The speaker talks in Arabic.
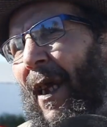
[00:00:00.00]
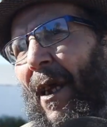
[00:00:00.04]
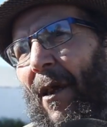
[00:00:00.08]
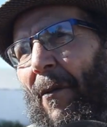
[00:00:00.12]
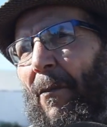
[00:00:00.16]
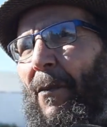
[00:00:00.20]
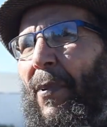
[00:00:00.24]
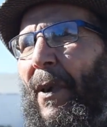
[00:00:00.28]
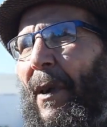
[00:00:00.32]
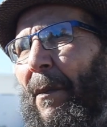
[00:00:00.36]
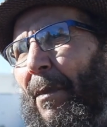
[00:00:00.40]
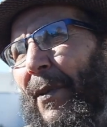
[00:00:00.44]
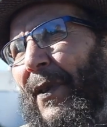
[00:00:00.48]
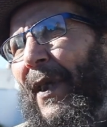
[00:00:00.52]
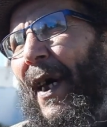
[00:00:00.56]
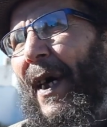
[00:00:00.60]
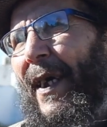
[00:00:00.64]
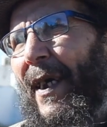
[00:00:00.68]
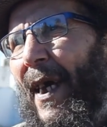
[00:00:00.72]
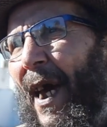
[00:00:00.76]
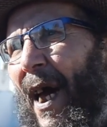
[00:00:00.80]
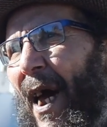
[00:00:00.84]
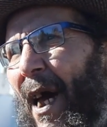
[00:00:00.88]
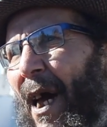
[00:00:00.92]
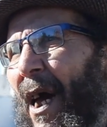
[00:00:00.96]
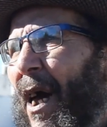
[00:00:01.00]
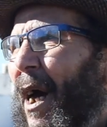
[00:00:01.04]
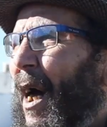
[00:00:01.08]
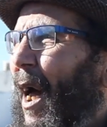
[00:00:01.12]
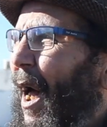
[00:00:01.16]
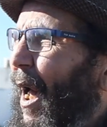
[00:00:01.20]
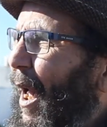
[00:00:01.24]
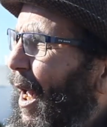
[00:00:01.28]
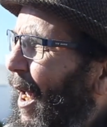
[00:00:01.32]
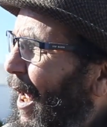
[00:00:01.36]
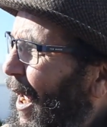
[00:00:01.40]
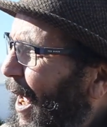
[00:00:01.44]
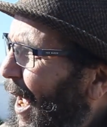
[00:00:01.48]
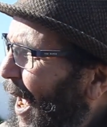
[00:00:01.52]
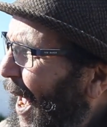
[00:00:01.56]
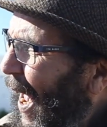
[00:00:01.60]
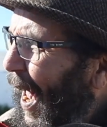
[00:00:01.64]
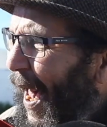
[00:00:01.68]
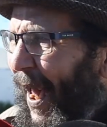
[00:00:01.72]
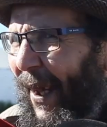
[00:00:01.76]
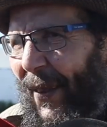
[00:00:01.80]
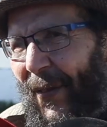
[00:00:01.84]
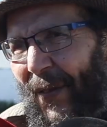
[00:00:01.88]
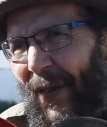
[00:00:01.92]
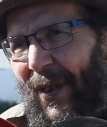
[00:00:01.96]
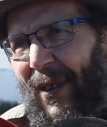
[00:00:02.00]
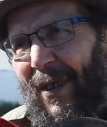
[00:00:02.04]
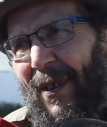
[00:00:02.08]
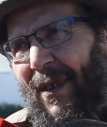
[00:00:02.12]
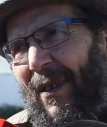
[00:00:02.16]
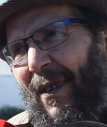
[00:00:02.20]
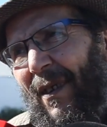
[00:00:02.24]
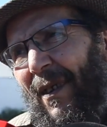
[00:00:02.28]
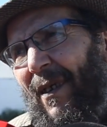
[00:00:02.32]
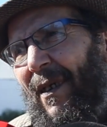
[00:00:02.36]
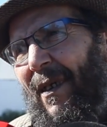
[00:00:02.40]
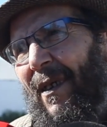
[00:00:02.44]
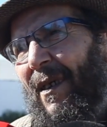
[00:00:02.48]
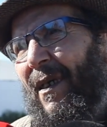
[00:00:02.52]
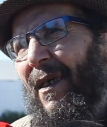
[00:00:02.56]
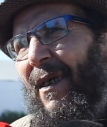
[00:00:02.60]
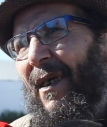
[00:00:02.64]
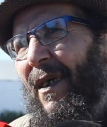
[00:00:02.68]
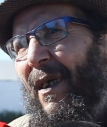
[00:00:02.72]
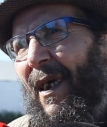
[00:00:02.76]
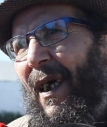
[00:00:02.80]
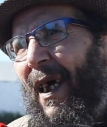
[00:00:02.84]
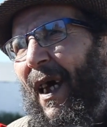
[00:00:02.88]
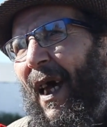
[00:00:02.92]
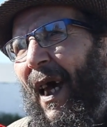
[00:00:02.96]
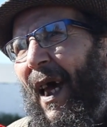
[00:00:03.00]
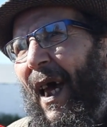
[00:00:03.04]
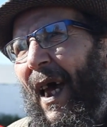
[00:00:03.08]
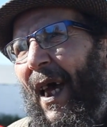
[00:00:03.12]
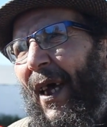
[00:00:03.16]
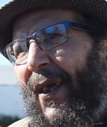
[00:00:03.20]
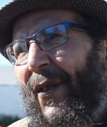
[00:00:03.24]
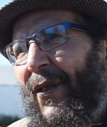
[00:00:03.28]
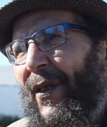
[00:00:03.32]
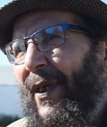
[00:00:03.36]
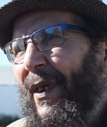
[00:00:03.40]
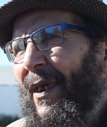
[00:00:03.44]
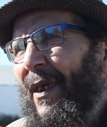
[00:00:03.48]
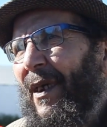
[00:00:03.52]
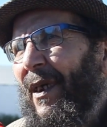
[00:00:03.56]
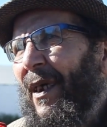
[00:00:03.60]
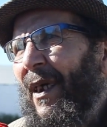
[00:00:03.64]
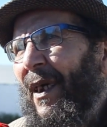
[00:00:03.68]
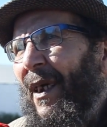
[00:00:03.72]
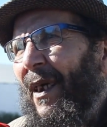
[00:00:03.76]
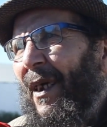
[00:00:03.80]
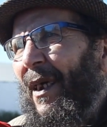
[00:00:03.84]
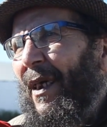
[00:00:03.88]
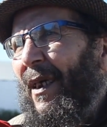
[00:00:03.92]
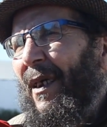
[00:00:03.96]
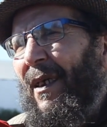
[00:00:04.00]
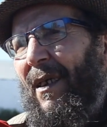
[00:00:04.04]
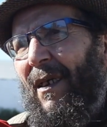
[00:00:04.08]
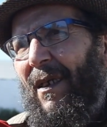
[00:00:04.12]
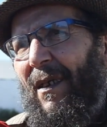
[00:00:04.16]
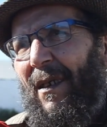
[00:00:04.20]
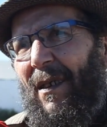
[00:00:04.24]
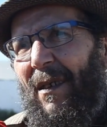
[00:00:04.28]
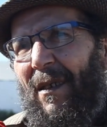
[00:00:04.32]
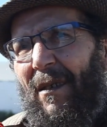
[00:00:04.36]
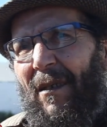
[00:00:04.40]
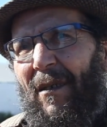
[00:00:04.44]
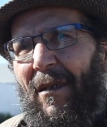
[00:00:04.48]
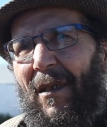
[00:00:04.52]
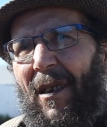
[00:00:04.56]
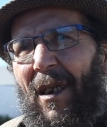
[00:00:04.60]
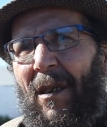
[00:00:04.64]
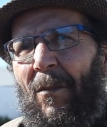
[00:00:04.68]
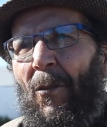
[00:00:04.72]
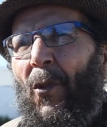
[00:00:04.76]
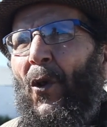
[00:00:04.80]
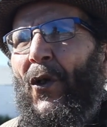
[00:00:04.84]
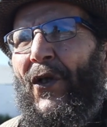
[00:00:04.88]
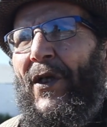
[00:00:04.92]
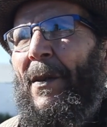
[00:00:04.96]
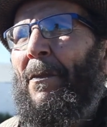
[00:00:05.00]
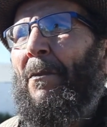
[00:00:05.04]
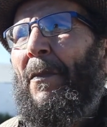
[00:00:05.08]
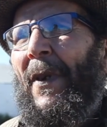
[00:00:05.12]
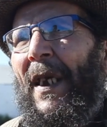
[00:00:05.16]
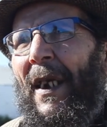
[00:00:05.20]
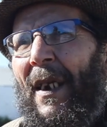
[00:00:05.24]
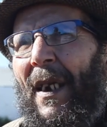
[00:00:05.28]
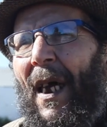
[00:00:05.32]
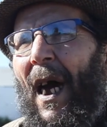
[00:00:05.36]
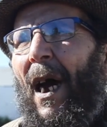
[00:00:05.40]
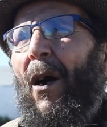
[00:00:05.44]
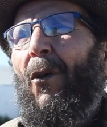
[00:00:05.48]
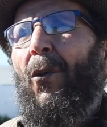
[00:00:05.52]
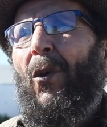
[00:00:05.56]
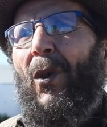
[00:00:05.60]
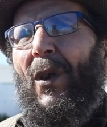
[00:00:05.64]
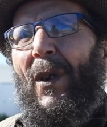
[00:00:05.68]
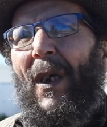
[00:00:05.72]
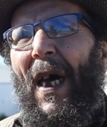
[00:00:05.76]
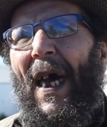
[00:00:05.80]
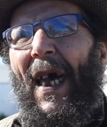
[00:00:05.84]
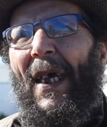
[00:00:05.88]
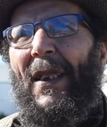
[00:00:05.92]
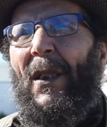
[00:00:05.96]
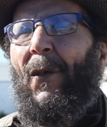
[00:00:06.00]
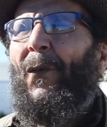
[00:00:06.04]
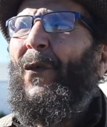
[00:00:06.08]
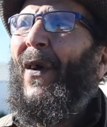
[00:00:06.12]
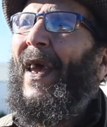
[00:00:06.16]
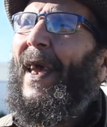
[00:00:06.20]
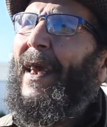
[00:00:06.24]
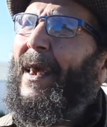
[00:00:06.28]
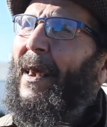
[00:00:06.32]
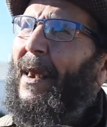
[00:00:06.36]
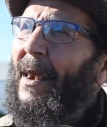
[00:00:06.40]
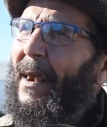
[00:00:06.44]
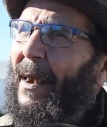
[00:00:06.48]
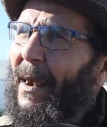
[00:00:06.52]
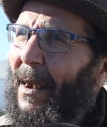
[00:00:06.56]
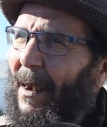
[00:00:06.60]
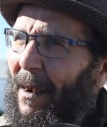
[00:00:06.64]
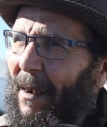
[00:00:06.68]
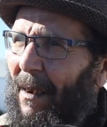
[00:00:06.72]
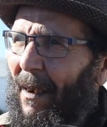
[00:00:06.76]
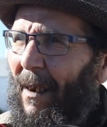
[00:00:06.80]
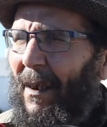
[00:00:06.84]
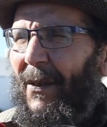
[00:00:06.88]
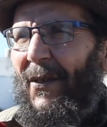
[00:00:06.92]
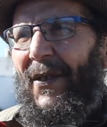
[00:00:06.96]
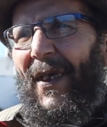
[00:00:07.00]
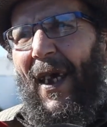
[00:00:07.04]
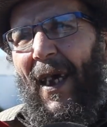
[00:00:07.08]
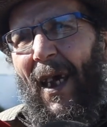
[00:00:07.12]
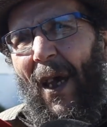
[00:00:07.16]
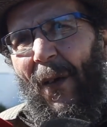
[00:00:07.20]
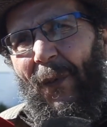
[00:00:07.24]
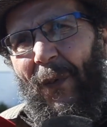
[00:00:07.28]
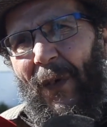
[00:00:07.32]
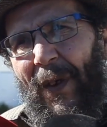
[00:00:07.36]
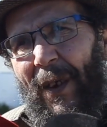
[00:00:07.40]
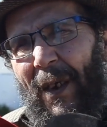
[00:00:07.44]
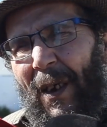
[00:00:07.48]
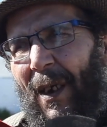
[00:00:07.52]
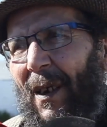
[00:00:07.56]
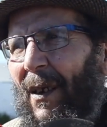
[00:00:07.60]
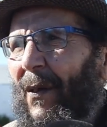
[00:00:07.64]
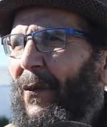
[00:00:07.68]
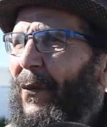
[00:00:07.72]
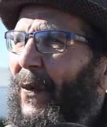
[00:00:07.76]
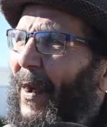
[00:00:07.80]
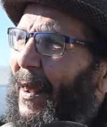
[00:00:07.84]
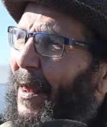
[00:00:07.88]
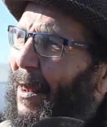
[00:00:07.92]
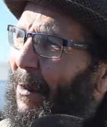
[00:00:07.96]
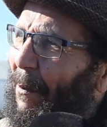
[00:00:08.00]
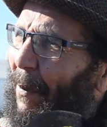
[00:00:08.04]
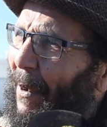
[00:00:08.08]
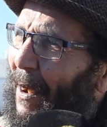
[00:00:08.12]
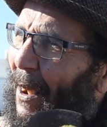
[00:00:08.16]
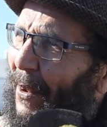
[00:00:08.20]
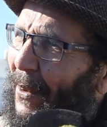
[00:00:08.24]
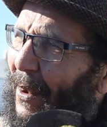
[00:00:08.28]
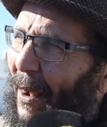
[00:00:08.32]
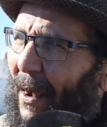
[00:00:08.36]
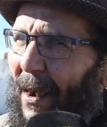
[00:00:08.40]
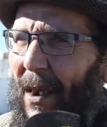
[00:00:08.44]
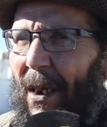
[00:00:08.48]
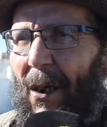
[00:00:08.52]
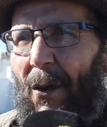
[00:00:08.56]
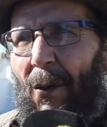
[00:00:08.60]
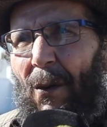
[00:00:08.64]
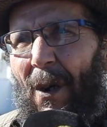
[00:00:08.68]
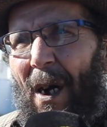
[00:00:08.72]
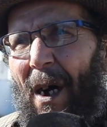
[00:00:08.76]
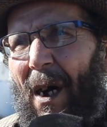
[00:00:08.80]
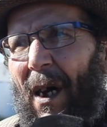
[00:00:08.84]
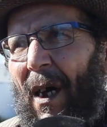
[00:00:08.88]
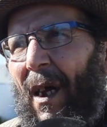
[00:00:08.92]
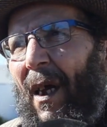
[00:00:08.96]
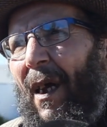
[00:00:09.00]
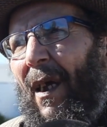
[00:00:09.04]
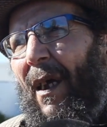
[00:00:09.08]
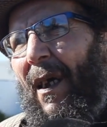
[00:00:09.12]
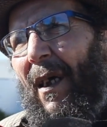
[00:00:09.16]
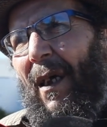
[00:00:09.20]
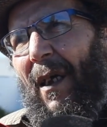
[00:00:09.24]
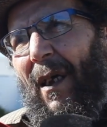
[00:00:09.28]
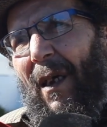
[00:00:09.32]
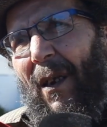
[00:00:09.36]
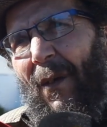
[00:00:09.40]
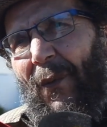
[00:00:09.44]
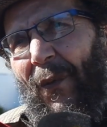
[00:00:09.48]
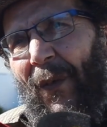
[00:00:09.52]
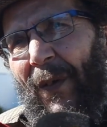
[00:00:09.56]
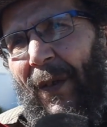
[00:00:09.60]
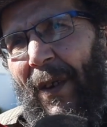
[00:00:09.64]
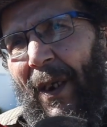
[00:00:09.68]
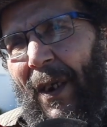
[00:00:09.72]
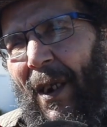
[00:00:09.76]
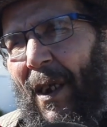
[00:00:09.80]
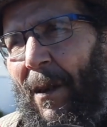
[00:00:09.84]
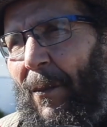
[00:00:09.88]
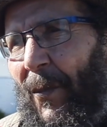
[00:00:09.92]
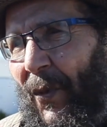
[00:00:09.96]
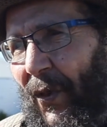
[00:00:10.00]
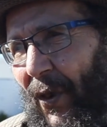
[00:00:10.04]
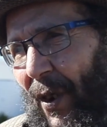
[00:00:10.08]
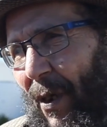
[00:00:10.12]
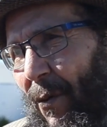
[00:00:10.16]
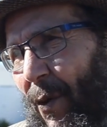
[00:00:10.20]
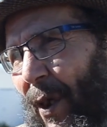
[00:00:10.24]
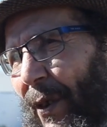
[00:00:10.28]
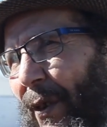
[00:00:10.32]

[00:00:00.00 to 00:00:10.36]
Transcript: بضياع احد احد آه، المهتمين او احد الفاعلين الثقافيين في هذه البلاد اللي هو الفنان حمد جواد